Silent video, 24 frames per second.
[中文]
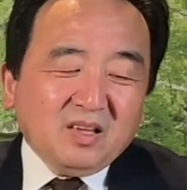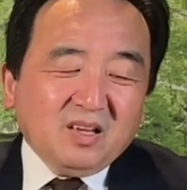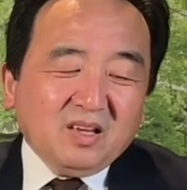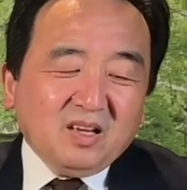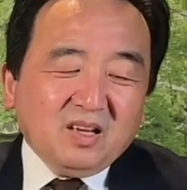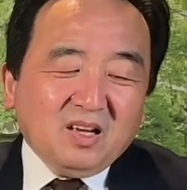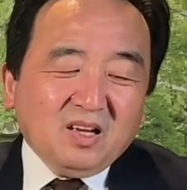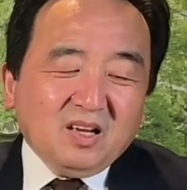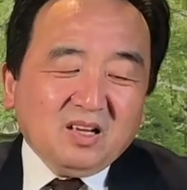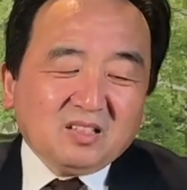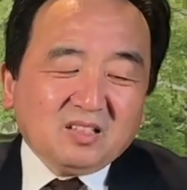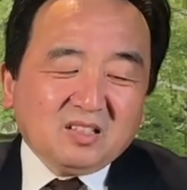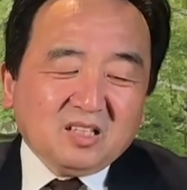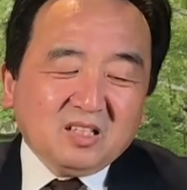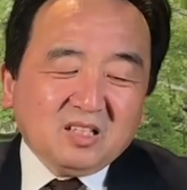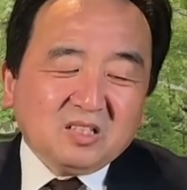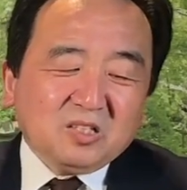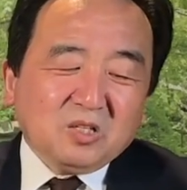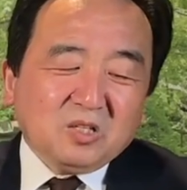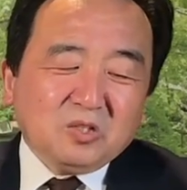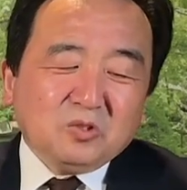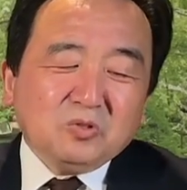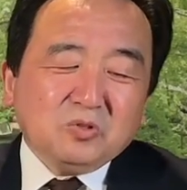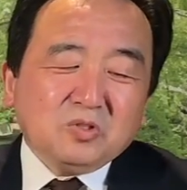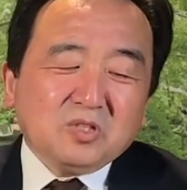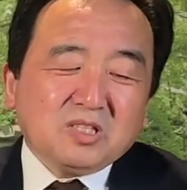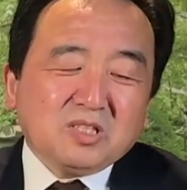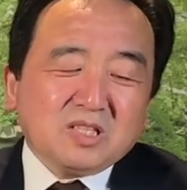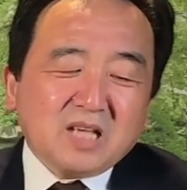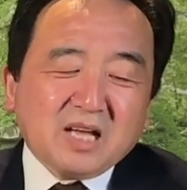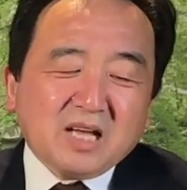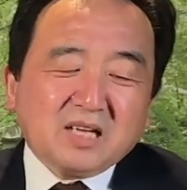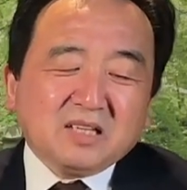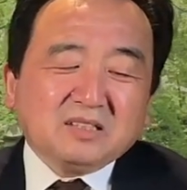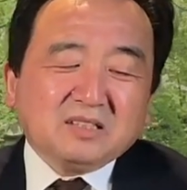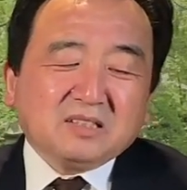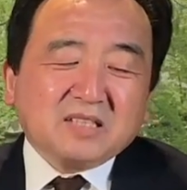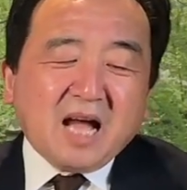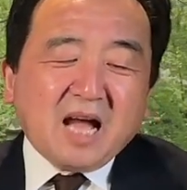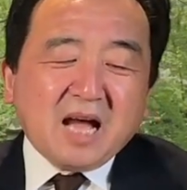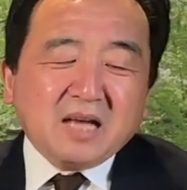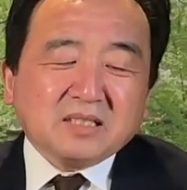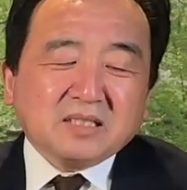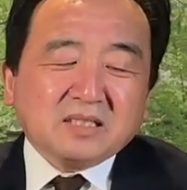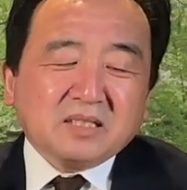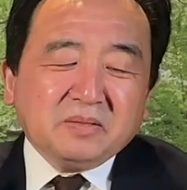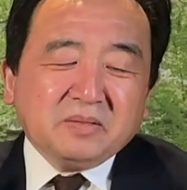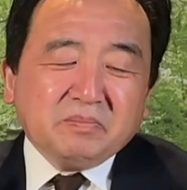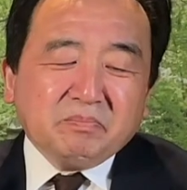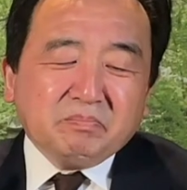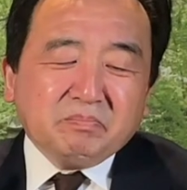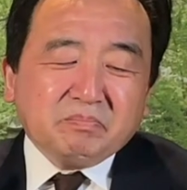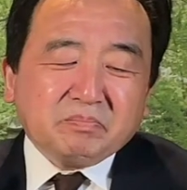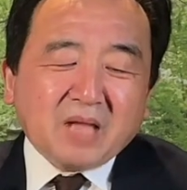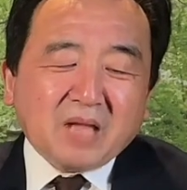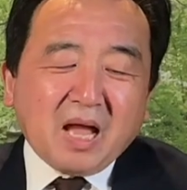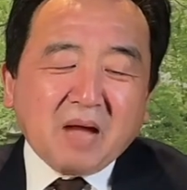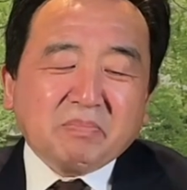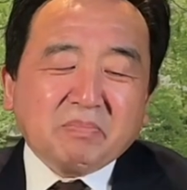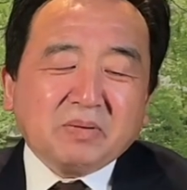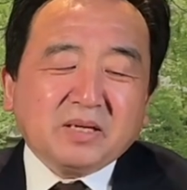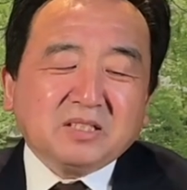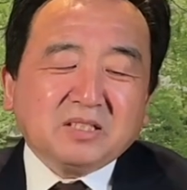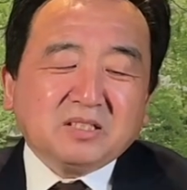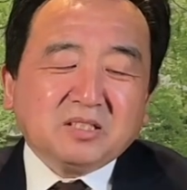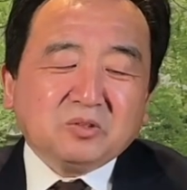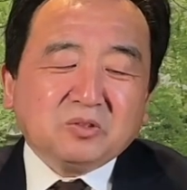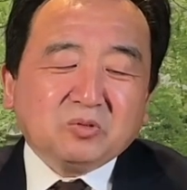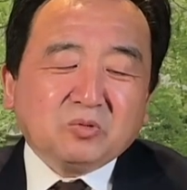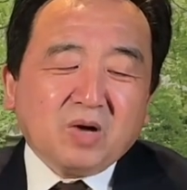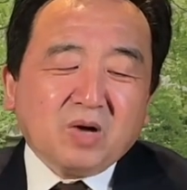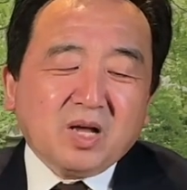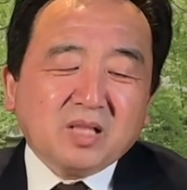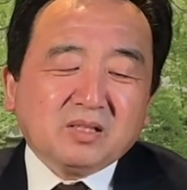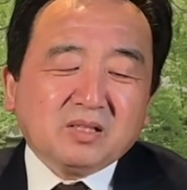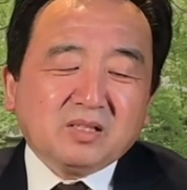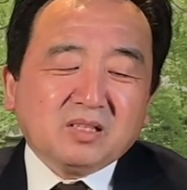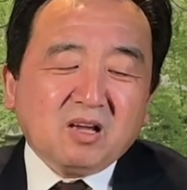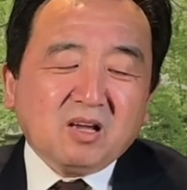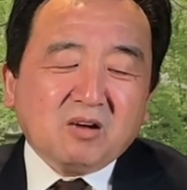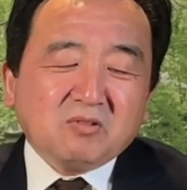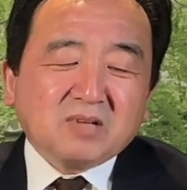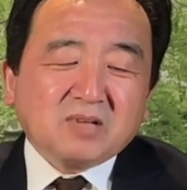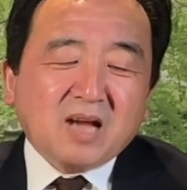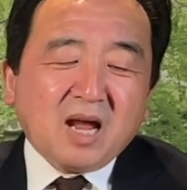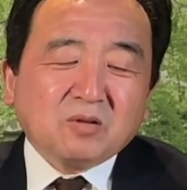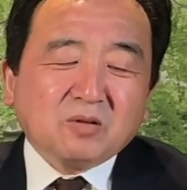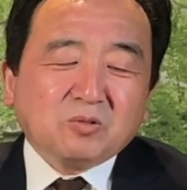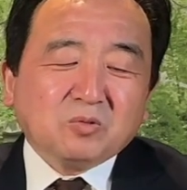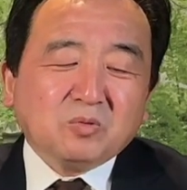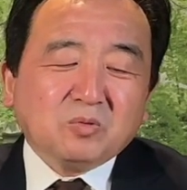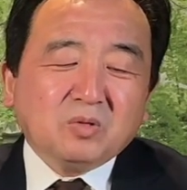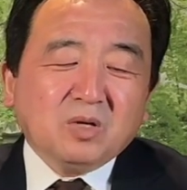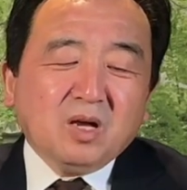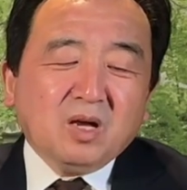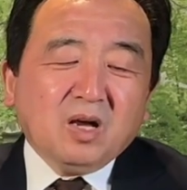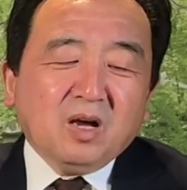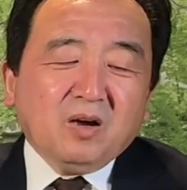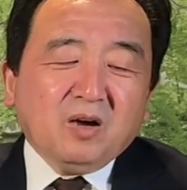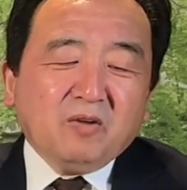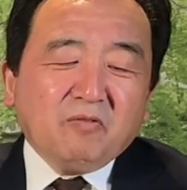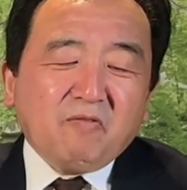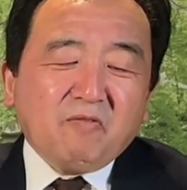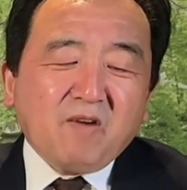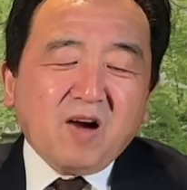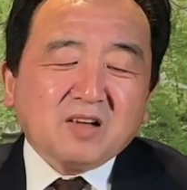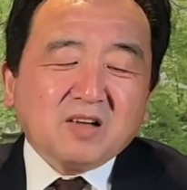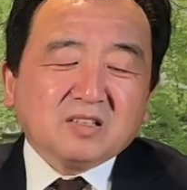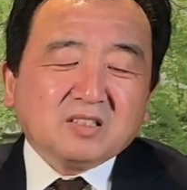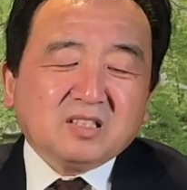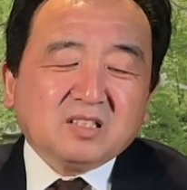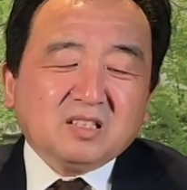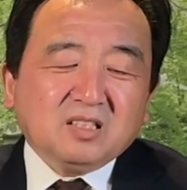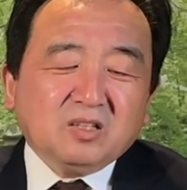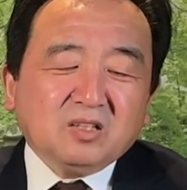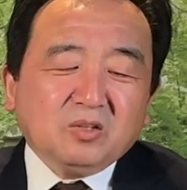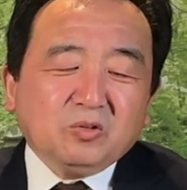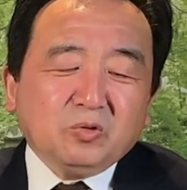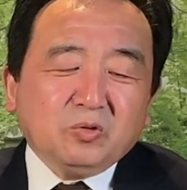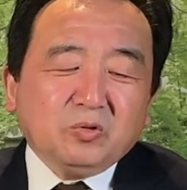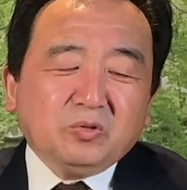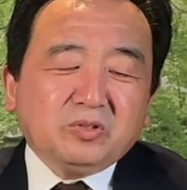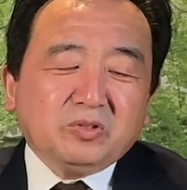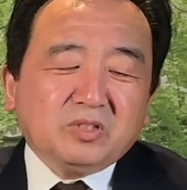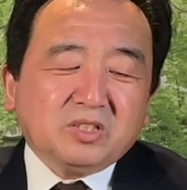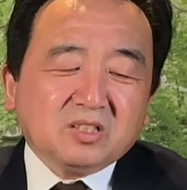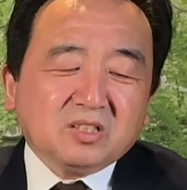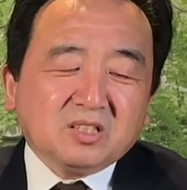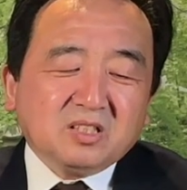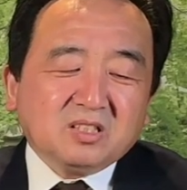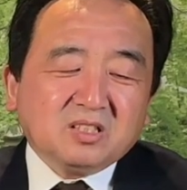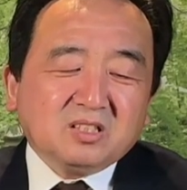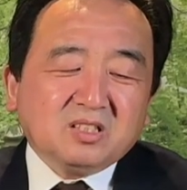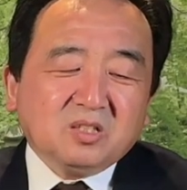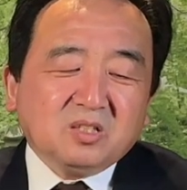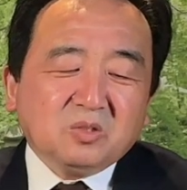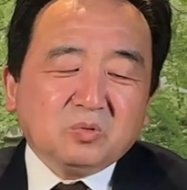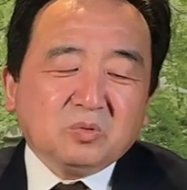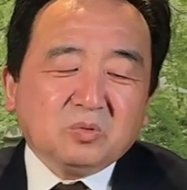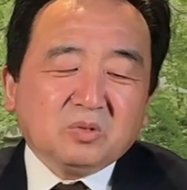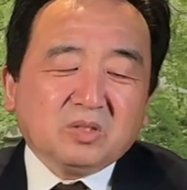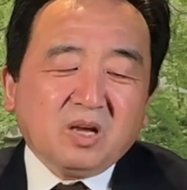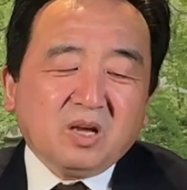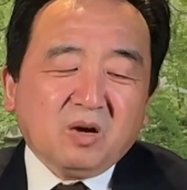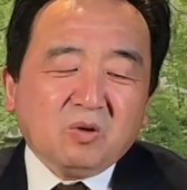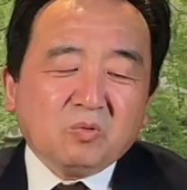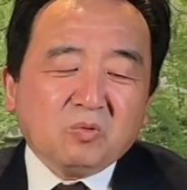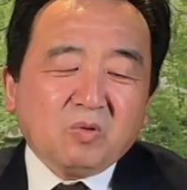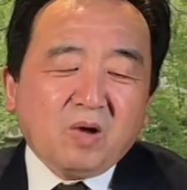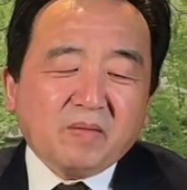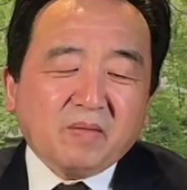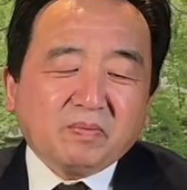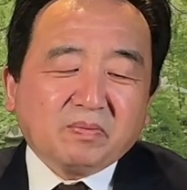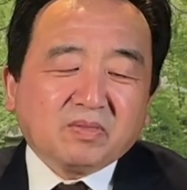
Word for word: 呃，科克伦在跟大审大陪审团调查中放弃了律师跟客户条款，